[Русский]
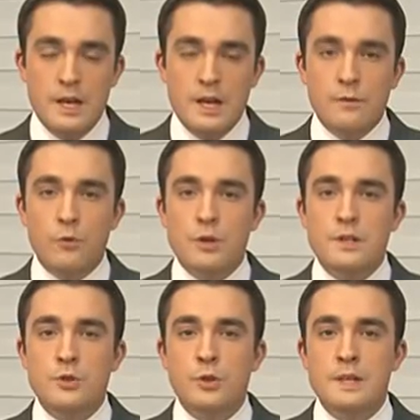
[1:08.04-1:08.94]
В городе
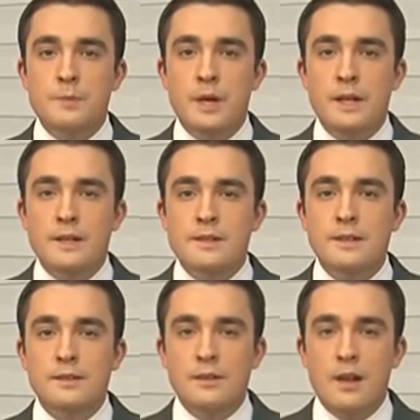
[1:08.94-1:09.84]
началась паника,
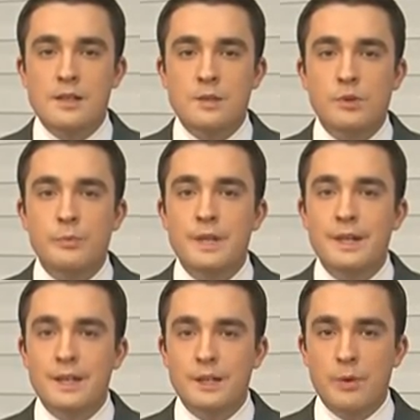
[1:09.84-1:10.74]
центр Тараза был
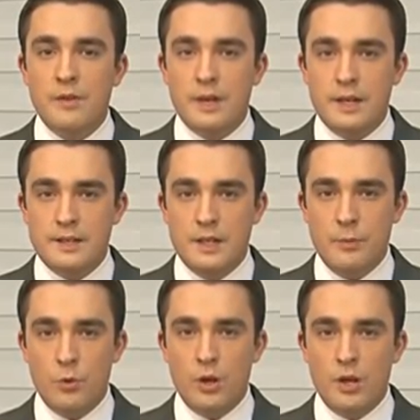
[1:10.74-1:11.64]
перекрыт
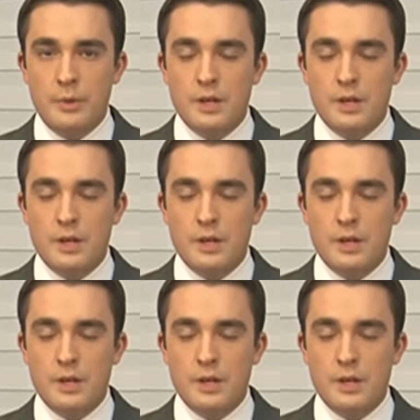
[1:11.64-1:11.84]
правоохранительными органами.